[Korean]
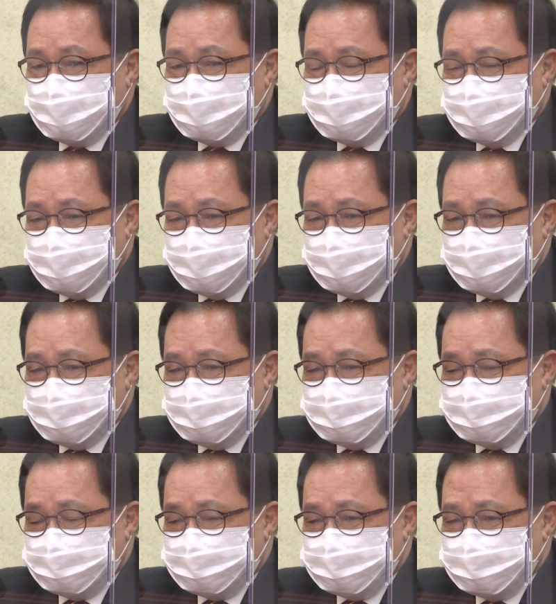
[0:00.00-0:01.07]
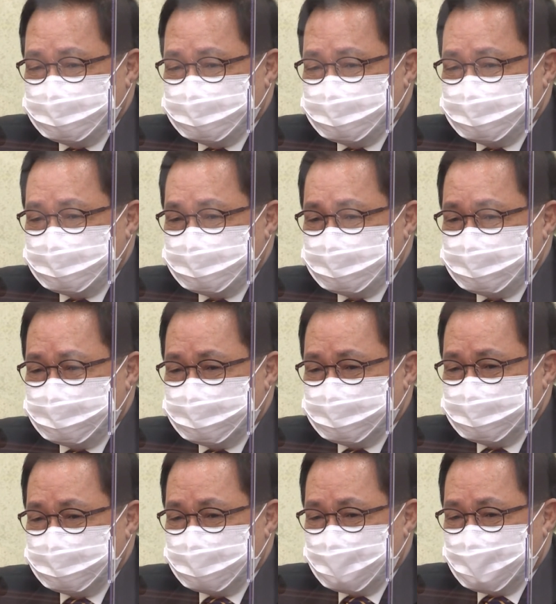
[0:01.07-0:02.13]
어,
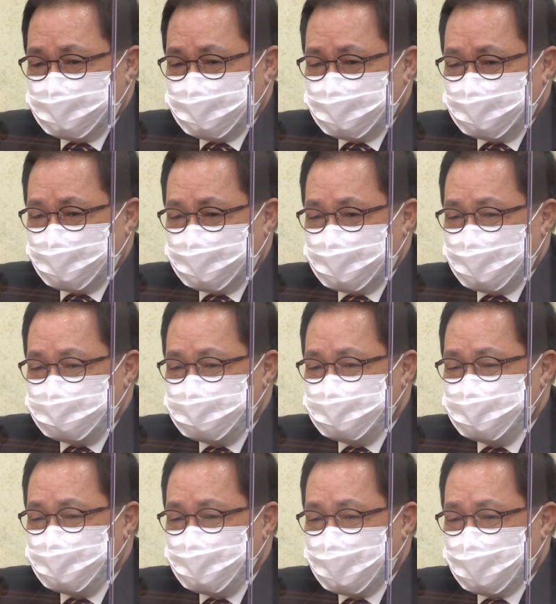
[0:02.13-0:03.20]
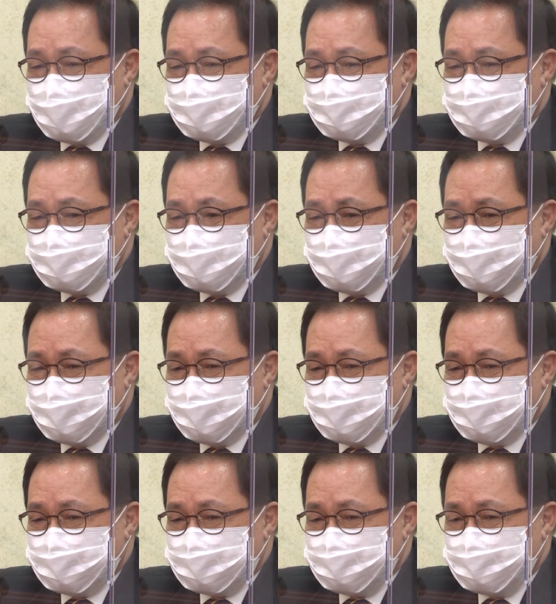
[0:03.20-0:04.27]
제가 굉장히
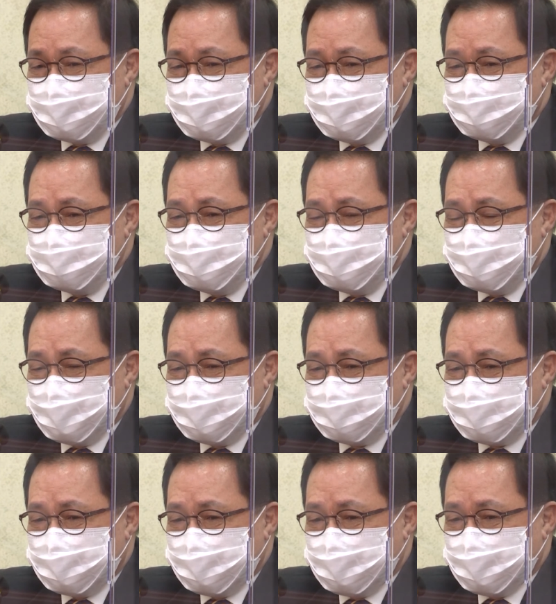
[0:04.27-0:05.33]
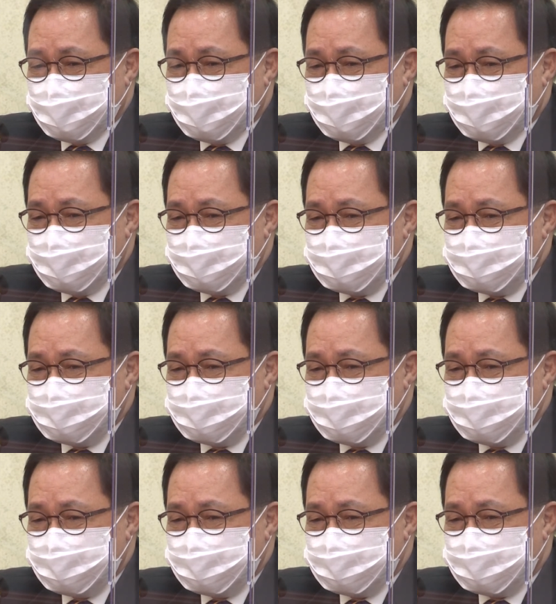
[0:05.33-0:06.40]
부족한데 또 엄중한 때에
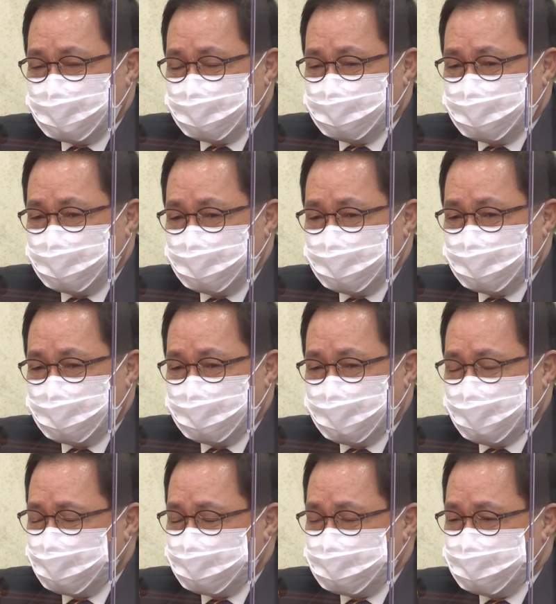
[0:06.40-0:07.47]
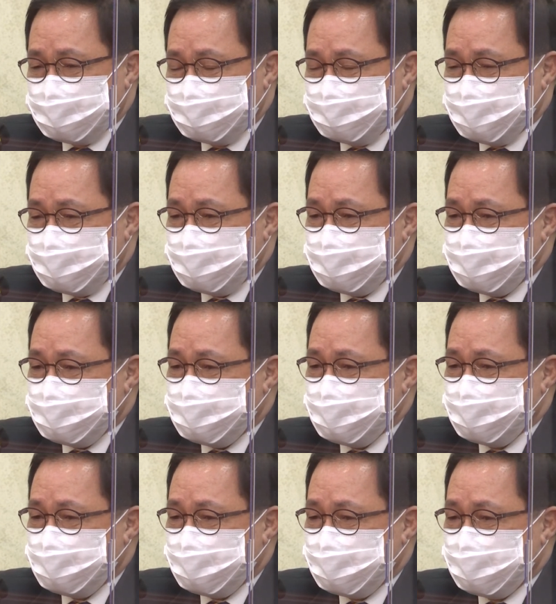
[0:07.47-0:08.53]
저를 대표로 아,
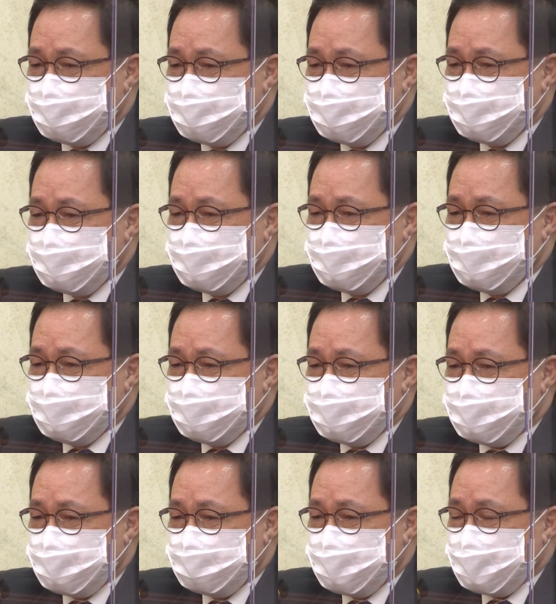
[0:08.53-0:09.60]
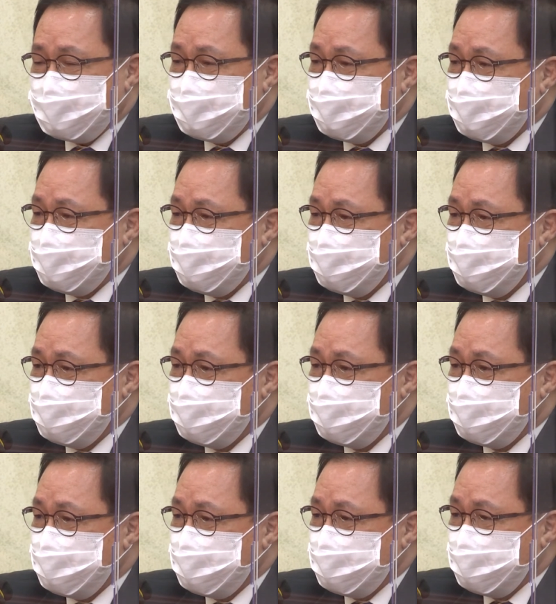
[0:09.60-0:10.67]
비서실장으로 이렇게 맡긴
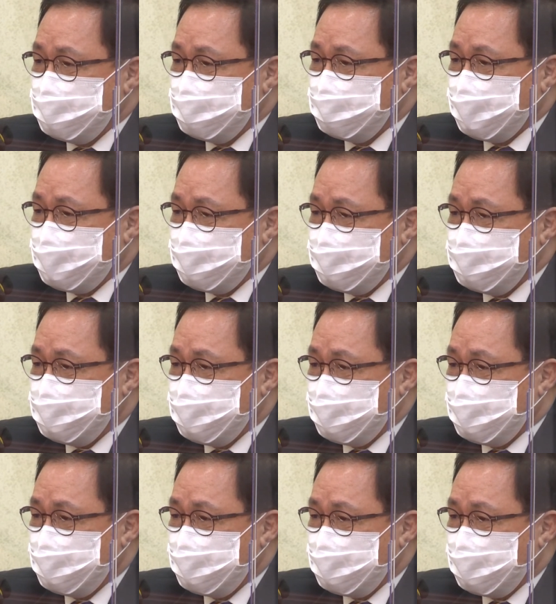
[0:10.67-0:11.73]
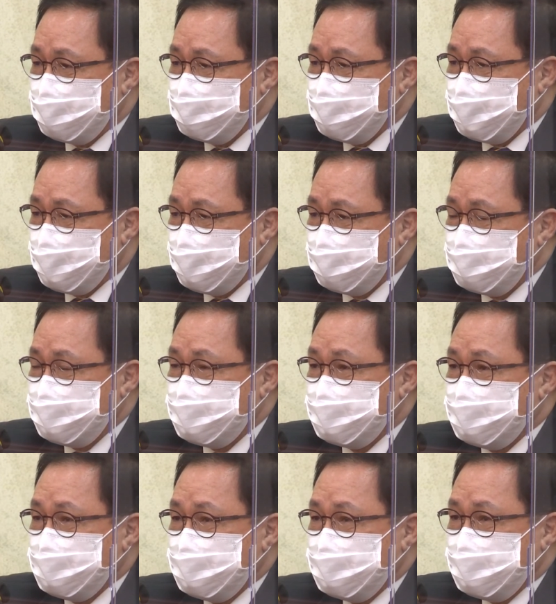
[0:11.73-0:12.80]
이유들을 많이 생각을 합니다.
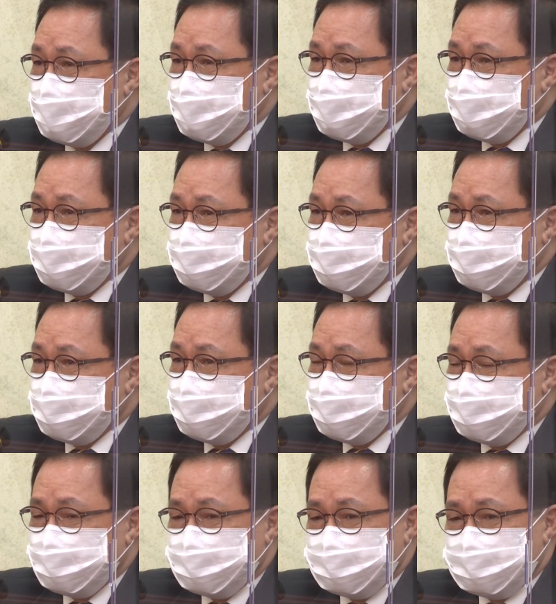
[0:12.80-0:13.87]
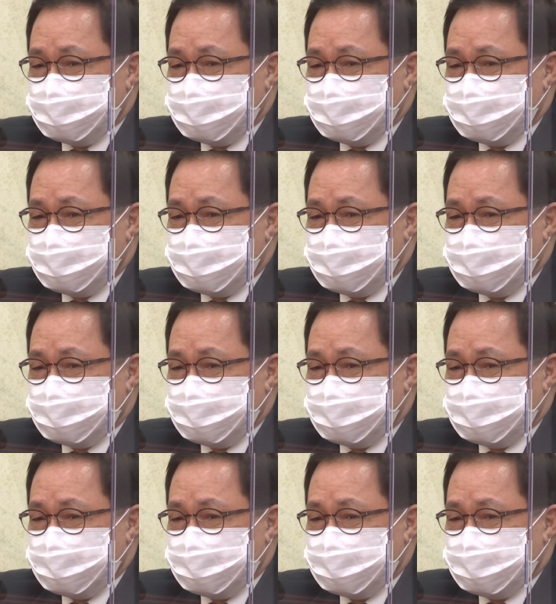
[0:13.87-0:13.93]
음,